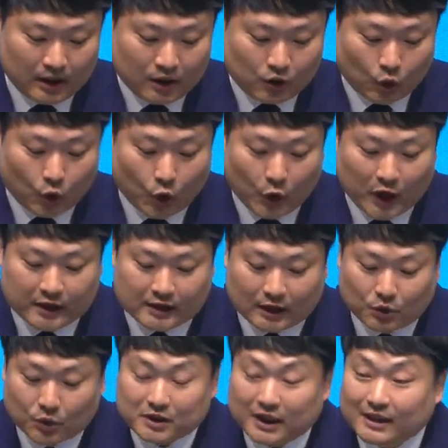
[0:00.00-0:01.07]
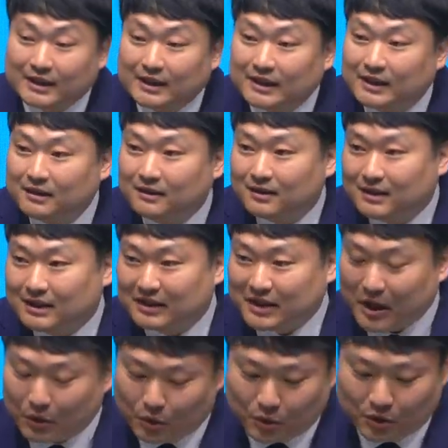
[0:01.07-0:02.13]
도로의 자동차들은
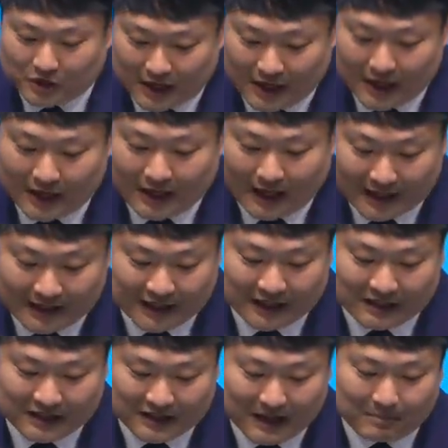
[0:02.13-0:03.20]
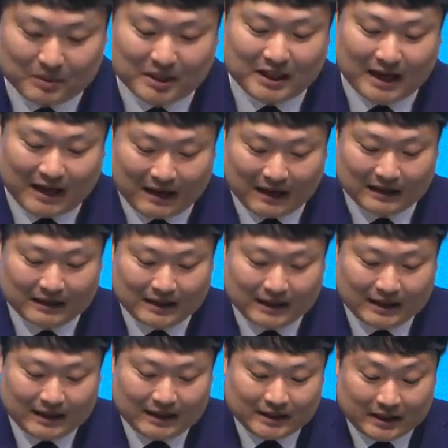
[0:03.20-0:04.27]
그대로 제 갈 길을 갑니다.
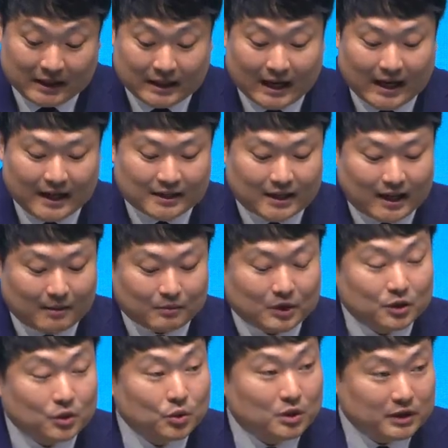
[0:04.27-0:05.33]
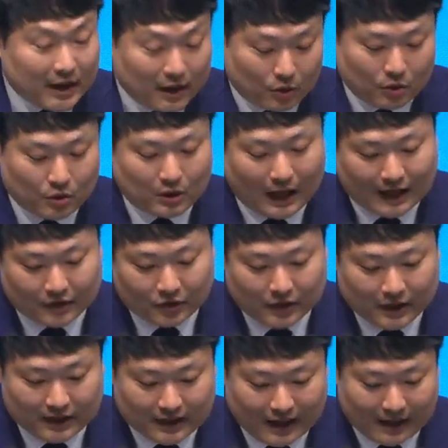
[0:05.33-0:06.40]
길가의 사람들도 그대로 가던
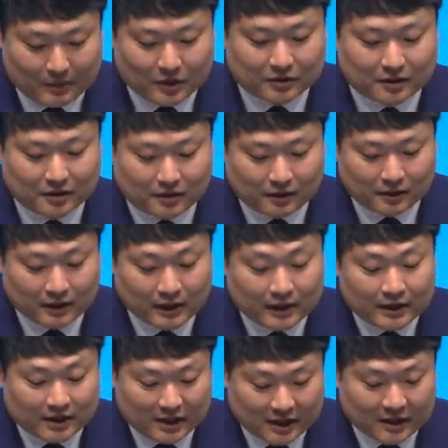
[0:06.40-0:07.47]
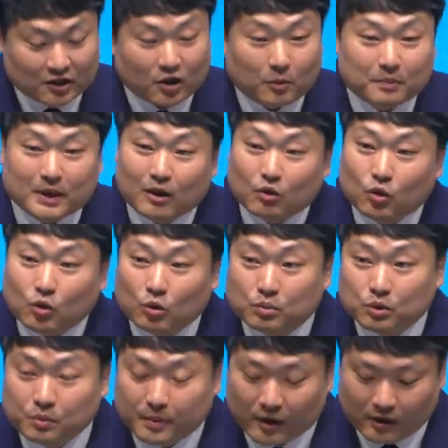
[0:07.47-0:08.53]
길을 가면서 시끄럽다고
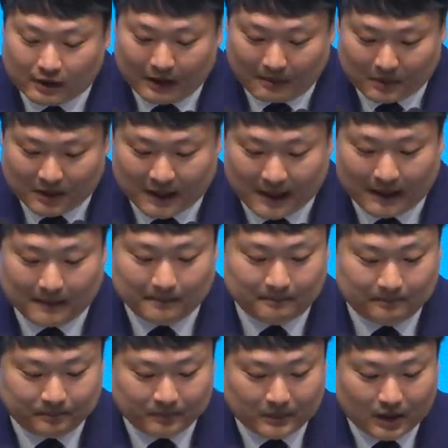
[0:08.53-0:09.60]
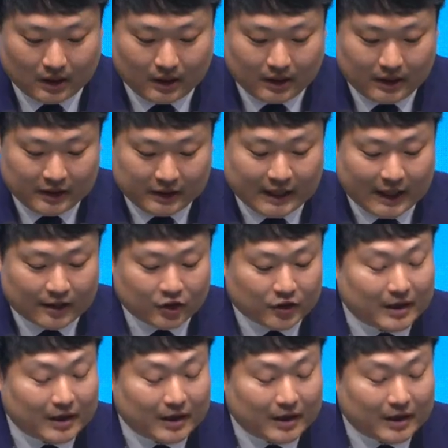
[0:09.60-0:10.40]
불평을 합니다. 일하던